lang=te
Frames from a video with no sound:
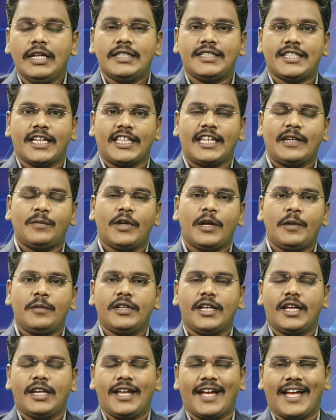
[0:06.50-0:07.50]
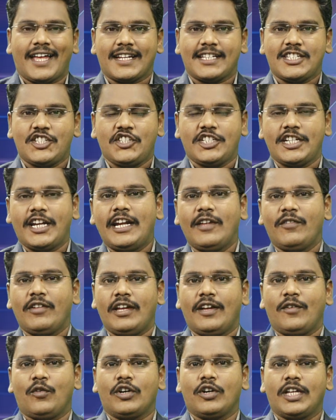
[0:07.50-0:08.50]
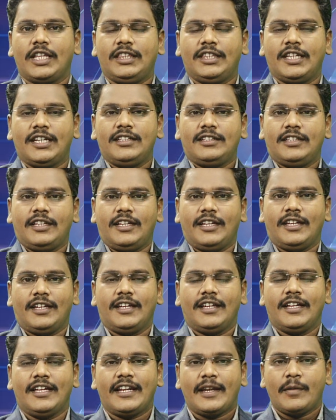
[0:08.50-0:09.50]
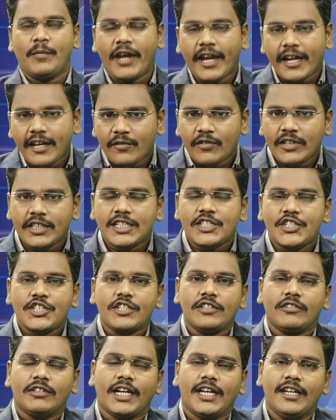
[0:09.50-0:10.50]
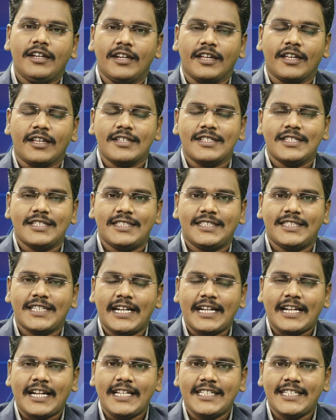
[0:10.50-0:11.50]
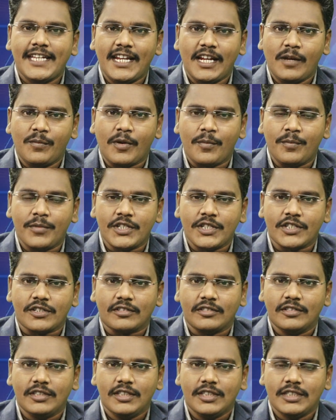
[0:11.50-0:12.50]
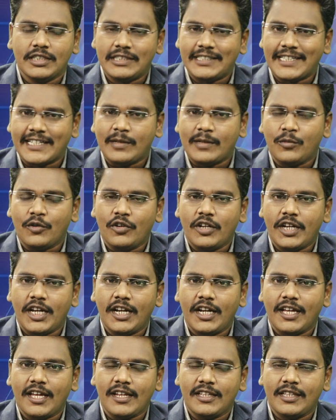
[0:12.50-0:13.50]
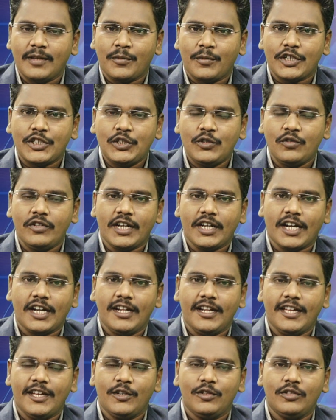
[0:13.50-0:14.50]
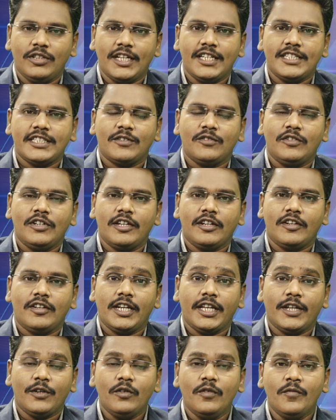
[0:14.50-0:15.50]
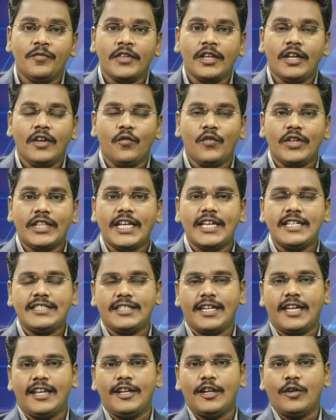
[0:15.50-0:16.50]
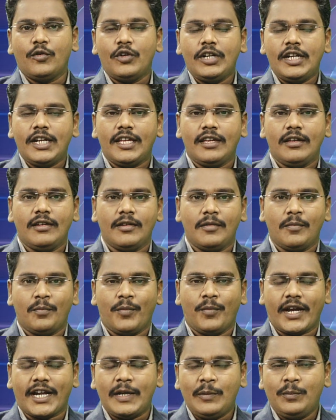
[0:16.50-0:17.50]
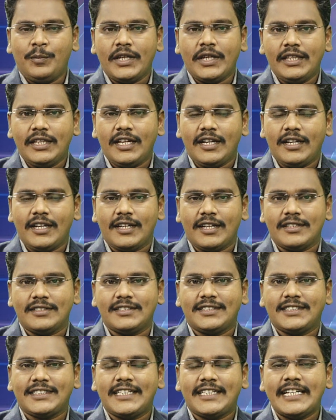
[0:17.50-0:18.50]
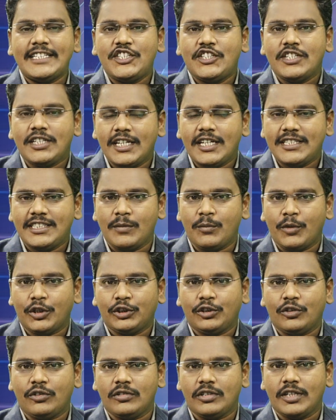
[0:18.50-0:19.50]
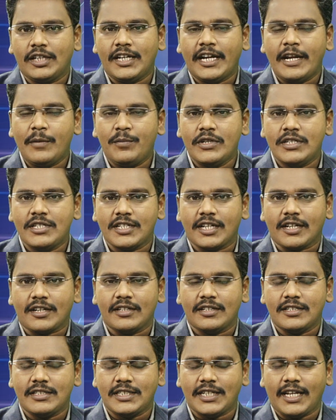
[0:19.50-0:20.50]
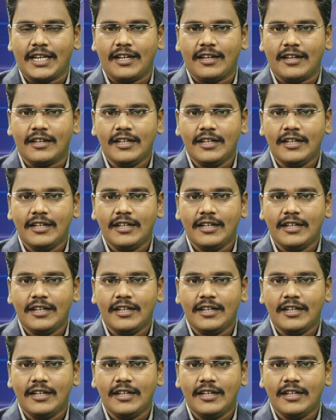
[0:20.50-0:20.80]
చంద్రబాబు గారిని అరెస్ట్ చేయడమే ఒక అయితే రిమాండ్ విధించడం ఆయన్ని సెంట్రల్ జైలుకి పంపించడం జగన్మోహన్ రెడ్డి గారు అయితే ప్రస్తుతం ఇక్కడ లేరు దేశంలోనే లేరు విదేశాల్లో ఉండి పగడ్బందీగా స్కెచ్ గీసి మొత్తం నడిపించారు చాలా